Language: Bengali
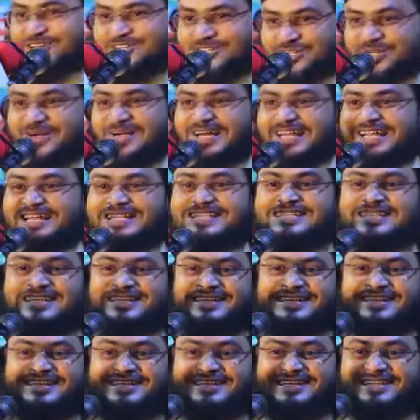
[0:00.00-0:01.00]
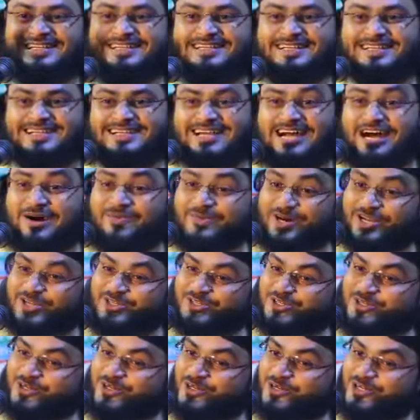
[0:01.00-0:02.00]
সকাল আছে আমার
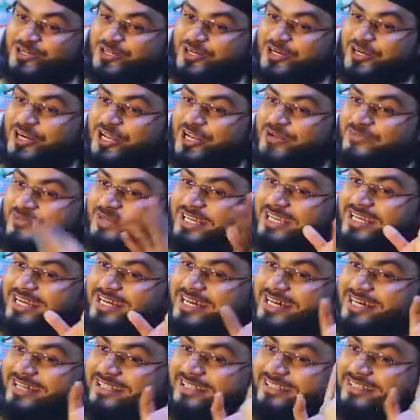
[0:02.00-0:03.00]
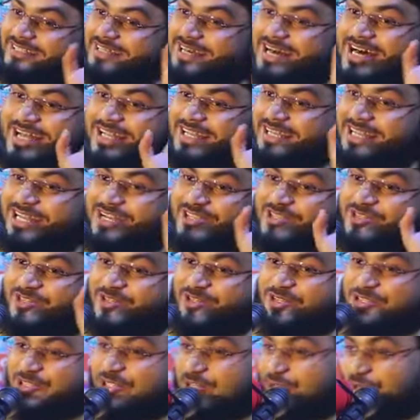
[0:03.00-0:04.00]
জন্য সকাল বিকাল আল্লাহর
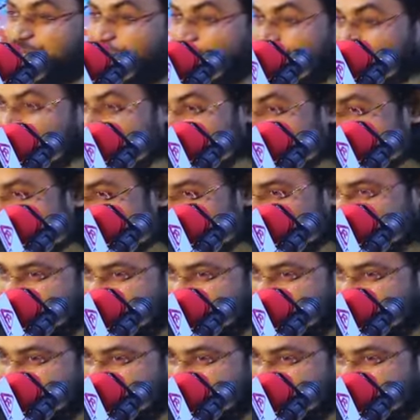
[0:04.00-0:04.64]
জন্য সকাল বিকাল